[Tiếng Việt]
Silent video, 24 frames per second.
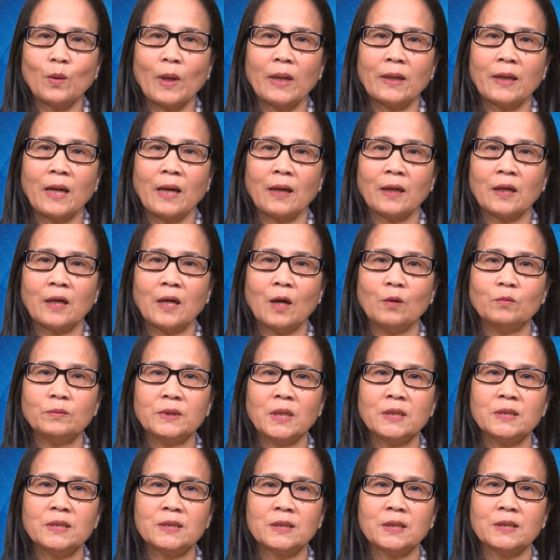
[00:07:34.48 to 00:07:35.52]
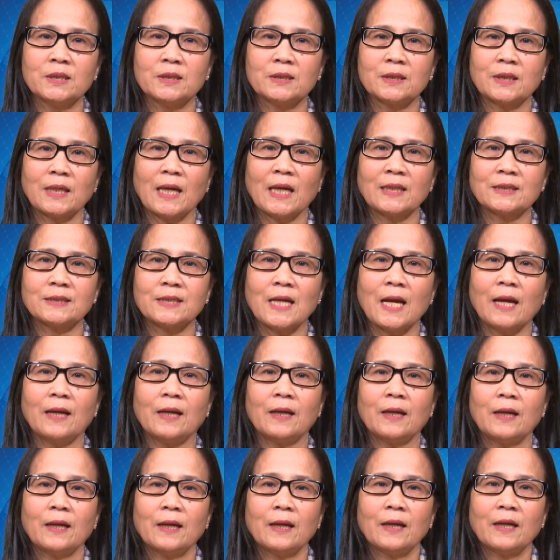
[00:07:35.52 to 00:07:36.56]
toàn Hàng không Dân sự CASA
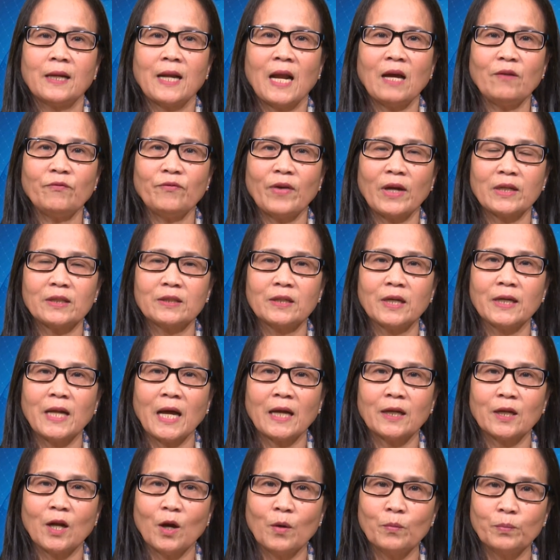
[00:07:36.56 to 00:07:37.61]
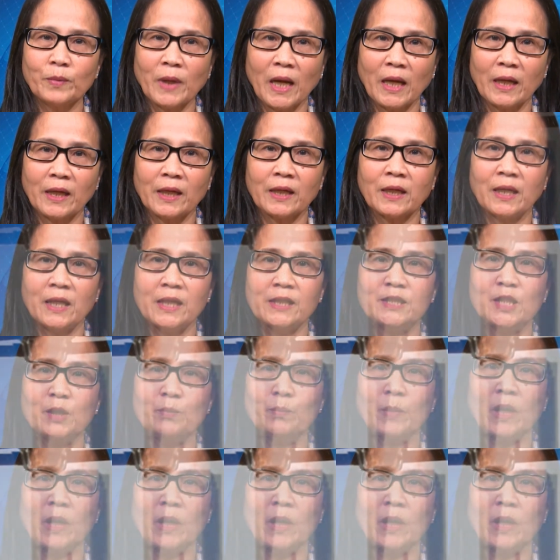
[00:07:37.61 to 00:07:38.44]
đã phạt người đàn ông này khi chiếc